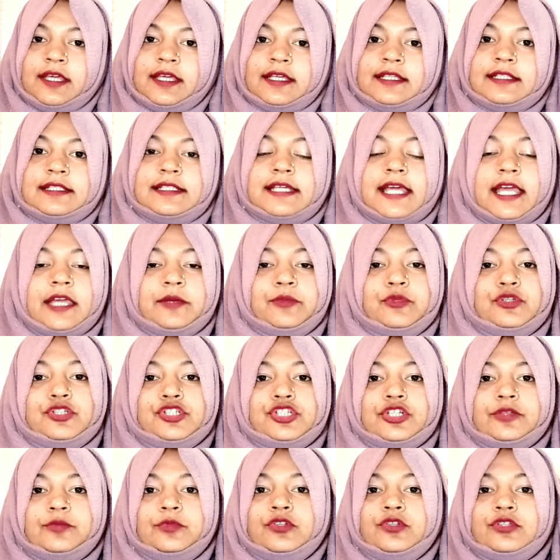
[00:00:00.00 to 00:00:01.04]
ডায়মন্ড
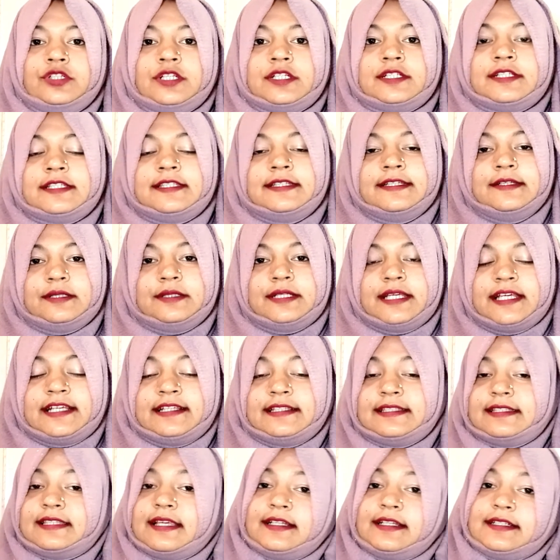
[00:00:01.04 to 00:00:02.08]
শব্দটার
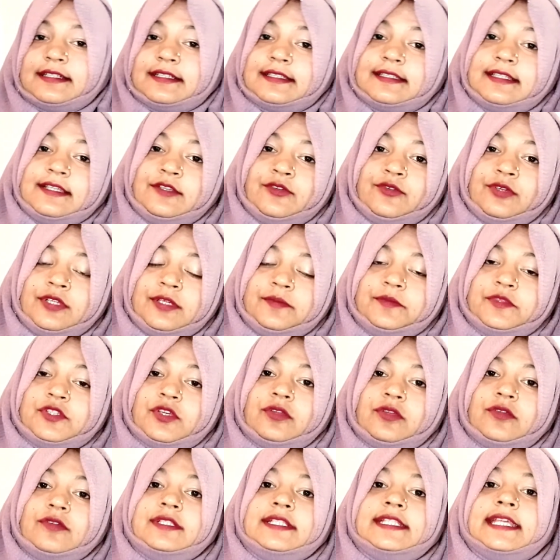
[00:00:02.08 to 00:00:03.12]
এক্সাক্ট সিনোনিমস
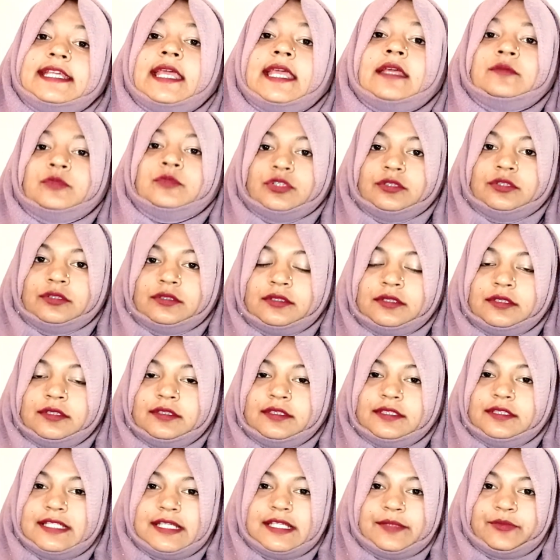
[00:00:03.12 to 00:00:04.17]
হলো ডায়মন্ড
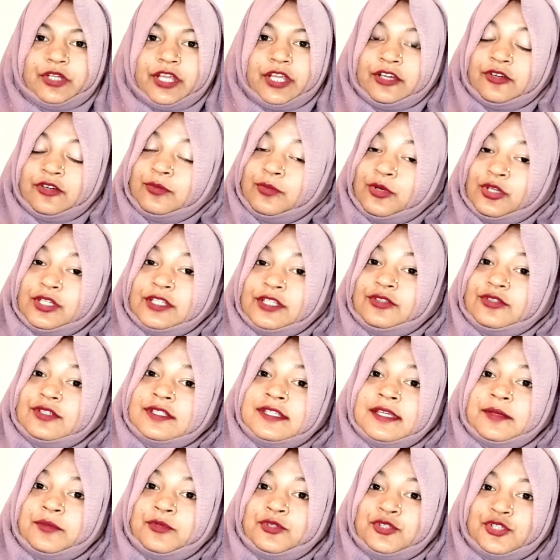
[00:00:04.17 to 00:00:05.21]
ডেমন এখন বলেন তো
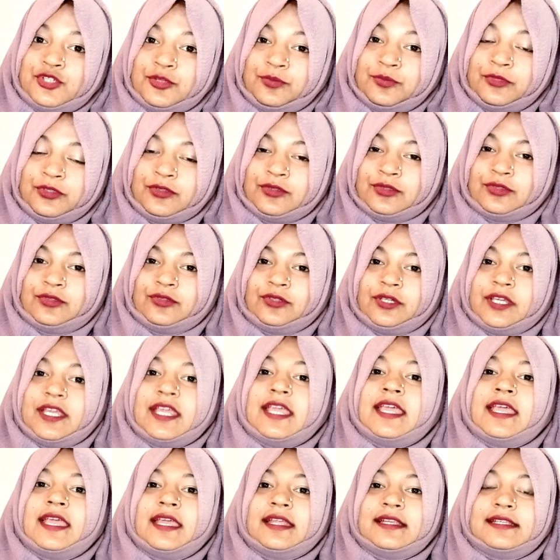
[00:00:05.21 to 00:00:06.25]
ডেমন শব্দের অর্থ কি
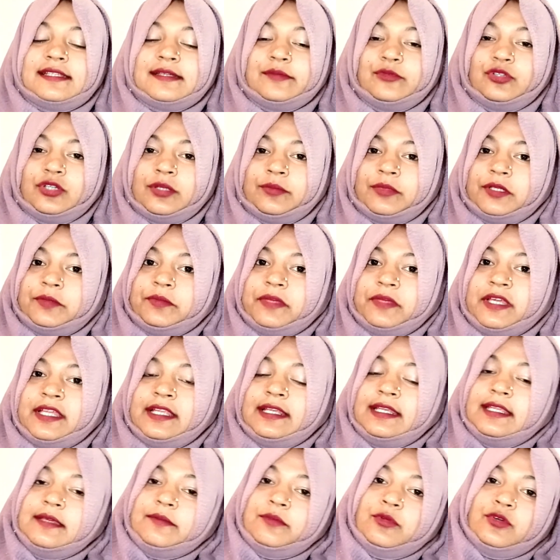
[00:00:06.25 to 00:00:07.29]
ডেমন আমরা
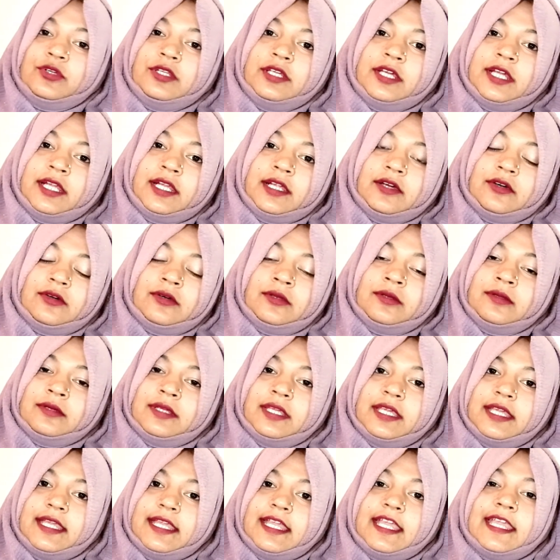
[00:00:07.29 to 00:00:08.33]
মেইনলি বলি হলো
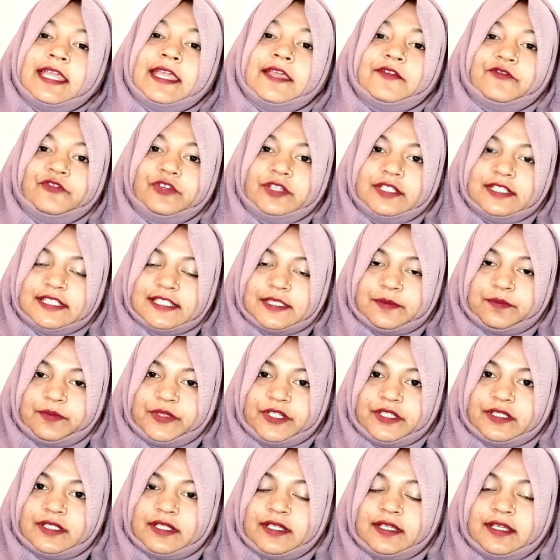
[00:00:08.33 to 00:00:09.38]
গিয়ে এভিল
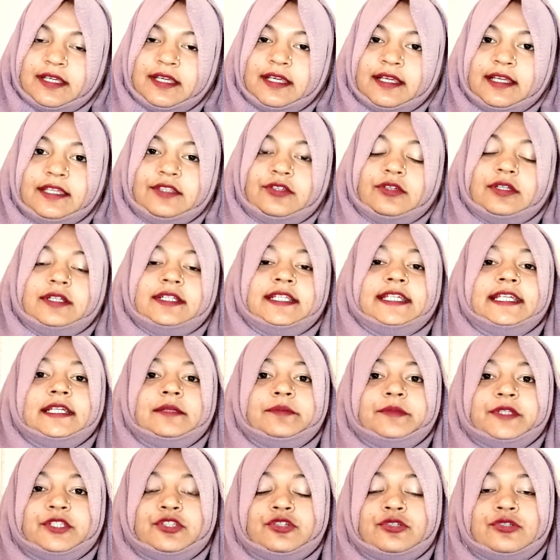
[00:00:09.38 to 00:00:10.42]
স্প্রিট কিন্তু গ্রিক
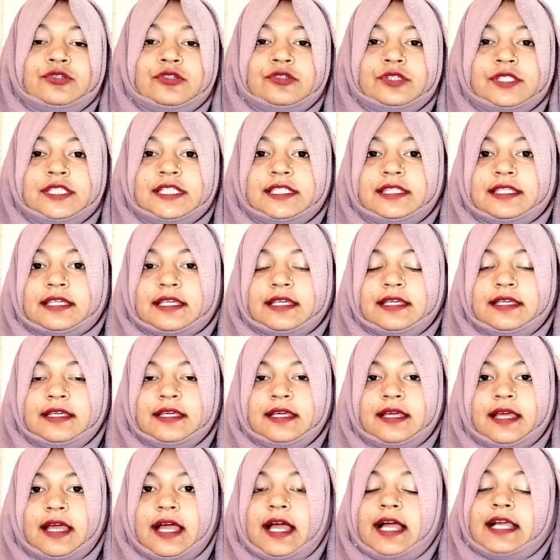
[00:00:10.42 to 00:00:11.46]
মেথোডোলজিতে
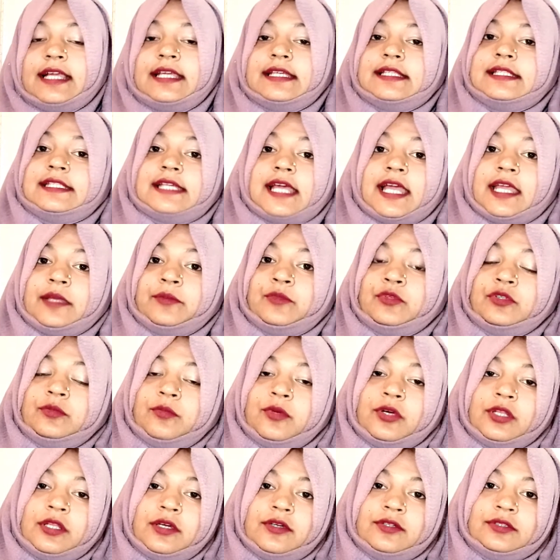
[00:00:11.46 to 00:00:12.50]
আগে ডায়মন
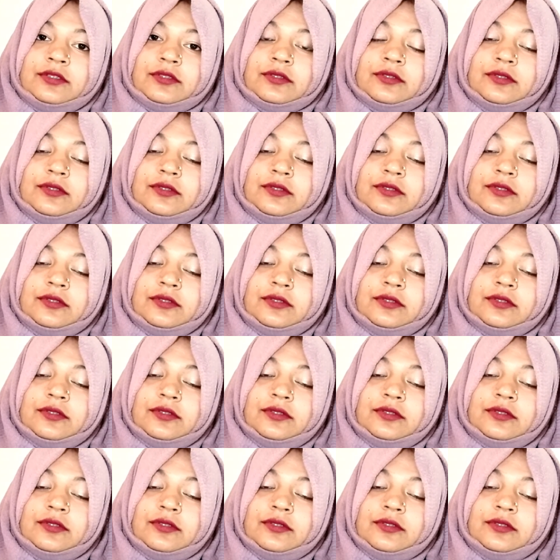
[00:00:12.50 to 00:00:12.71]
বলা হতো